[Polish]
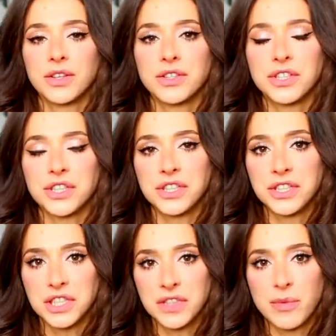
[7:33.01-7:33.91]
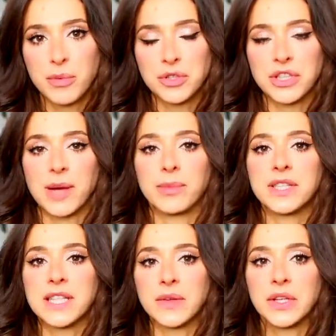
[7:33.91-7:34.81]
to, że częściej się wypróżniamy
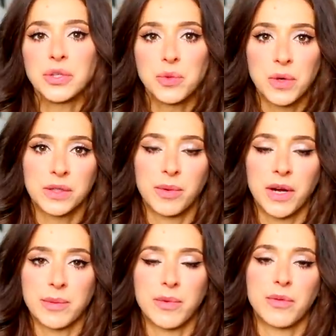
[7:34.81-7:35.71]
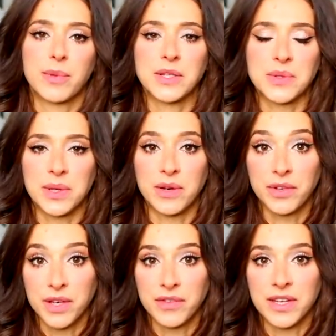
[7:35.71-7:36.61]
i cały nasz układ pokarmowy pracuje o
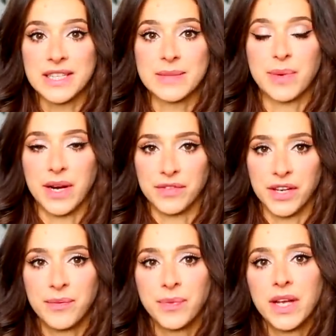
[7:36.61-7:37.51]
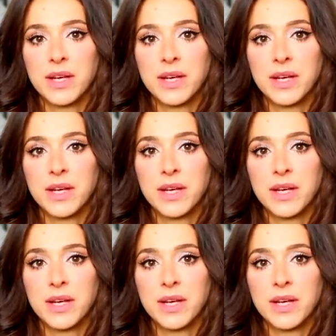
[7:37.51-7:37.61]
wiele, wiele sprawniej,